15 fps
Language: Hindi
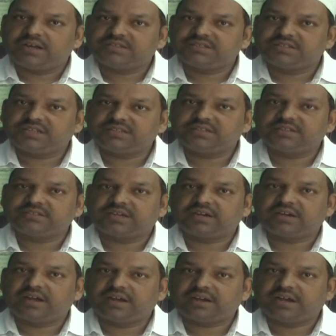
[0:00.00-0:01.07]
असजत रजा
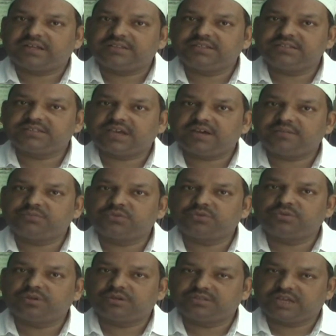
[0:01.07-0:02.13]
खां काजी साहब जो
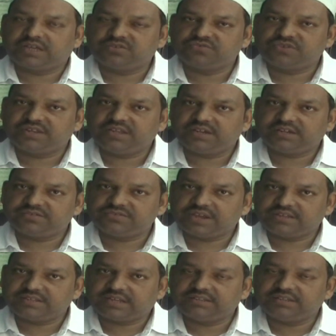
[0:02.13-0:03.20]
ताजुशरिया के
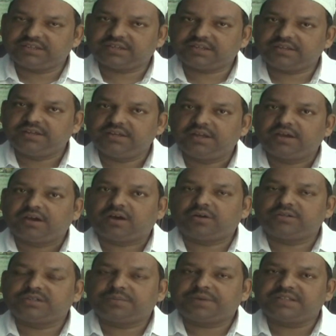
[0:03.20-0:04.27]
शहजादे हैं
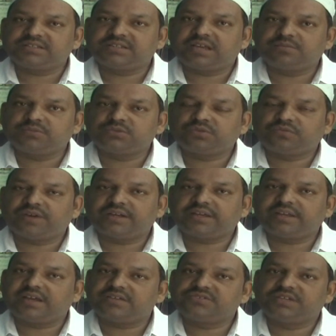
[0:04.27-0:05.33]
और जमात राय मुस्तफ़ा
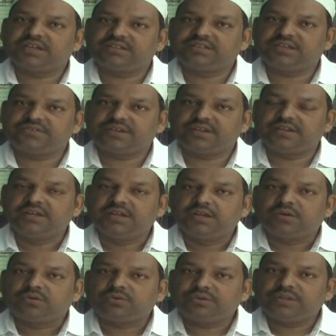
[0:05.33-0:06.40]
के राष्ट्रीय अध्यक्ष हैं
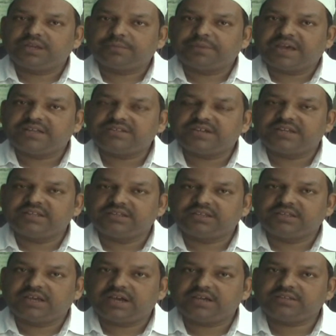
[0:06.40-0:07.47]
उन्होंने एक बयान जारी
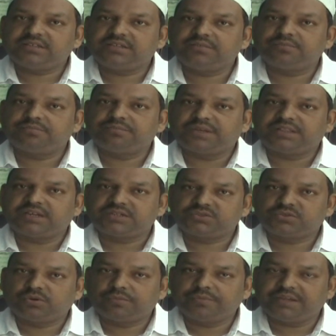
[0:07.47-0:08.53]
किया कि
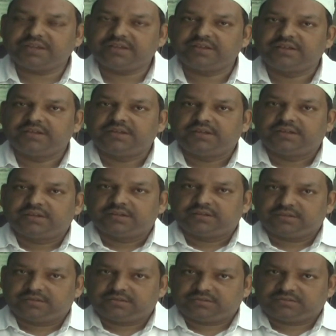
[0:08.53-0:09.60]
मदरसों में
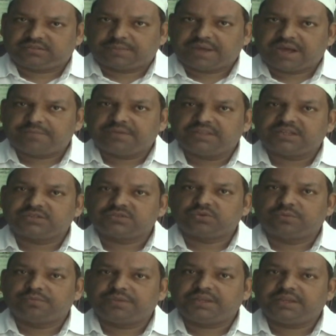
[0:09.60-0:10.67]
तमाम
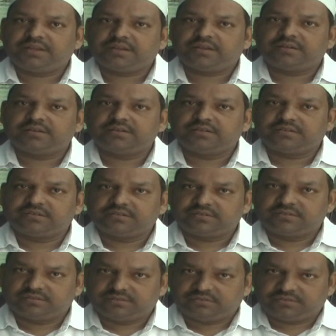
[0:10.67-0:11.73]
मदरसों में
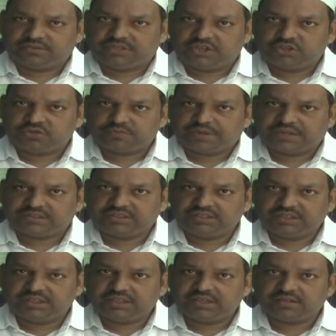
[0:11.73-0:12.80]

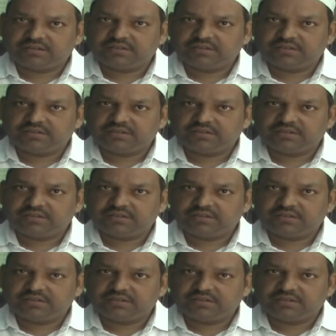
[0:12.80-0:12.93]
देशभक्ति के